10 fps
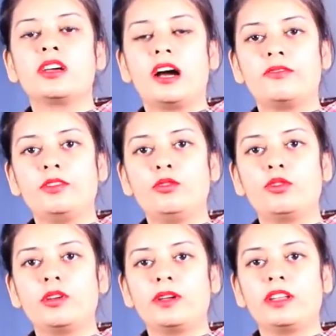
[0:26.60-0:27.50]
काफी
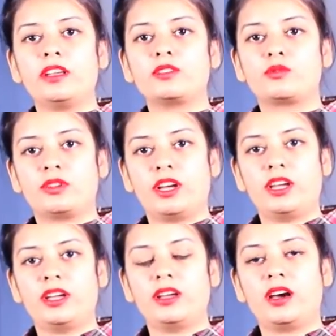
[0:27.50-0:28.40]
लोगों के मैंने सुना
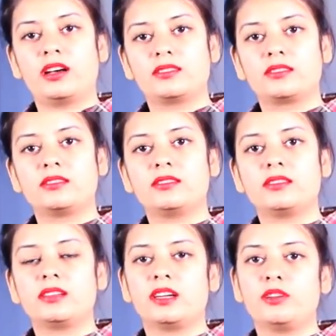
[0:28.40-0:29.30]
है
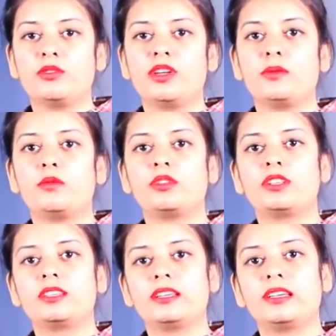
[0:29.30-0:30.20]
आंसर्स कि कई लोग ये भी बोल
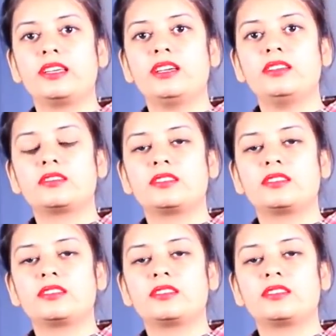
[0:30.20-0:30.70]
देते हैं कि